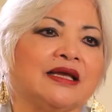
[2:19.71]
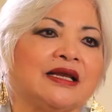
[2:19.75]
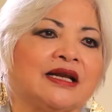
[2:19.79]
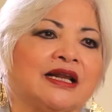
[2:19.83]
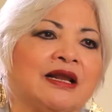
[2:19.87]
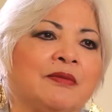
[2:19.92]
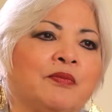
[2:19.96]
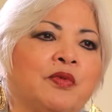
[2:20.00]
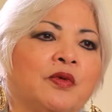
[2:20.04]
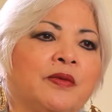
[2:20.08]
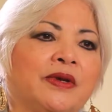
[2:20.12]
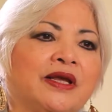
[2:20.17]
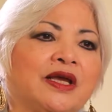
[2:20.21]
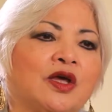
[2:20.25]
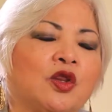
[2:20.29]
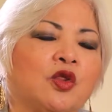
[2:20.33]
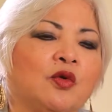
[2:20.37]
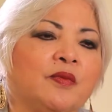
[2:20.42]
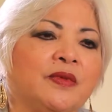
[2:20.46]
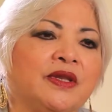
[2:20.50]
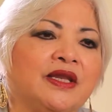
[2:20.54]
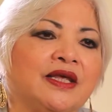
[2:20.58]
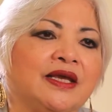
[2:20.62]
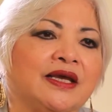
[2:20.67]
República
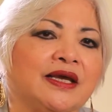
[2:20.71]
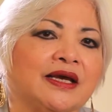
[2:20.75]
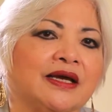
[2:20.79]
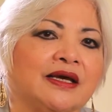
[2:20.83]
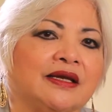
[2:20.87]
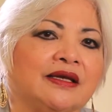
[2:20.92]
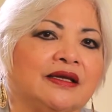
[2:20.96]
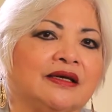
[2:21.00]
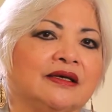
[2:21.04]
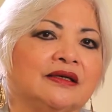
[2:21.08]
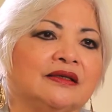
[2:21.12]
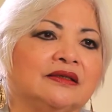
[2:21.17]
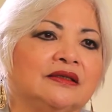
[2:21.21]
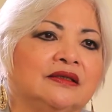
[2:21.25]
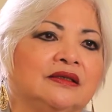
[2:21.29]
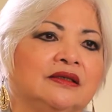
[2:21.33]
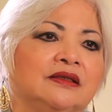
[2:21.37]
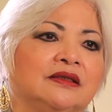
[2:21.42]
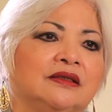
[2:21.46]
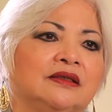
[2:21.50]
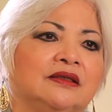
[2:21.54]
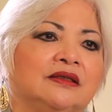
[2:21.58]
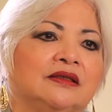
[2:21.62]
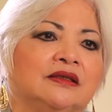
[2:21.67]
Dominicana
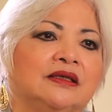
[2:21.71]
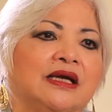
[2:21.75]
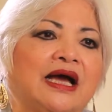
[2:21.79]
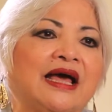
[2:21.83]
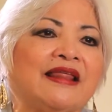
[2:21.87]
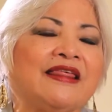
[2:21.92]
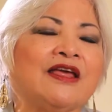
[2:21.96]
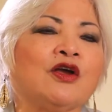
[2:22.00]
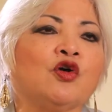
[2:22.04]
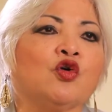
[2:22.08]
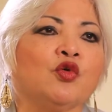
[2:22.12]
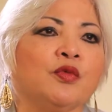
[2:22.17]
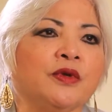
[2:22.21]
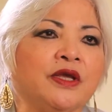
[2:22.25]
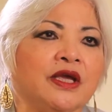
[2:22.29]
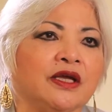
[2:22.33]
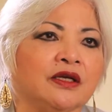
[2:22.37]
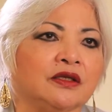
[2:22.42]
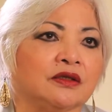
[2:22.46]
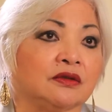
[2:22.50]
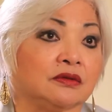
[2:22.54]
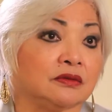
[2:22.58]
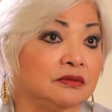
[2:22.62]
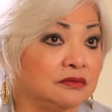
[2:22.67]
ha
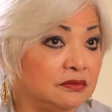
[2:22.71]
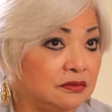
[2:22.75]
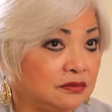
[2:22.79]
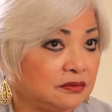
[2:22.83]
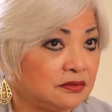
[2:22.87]
descubierto,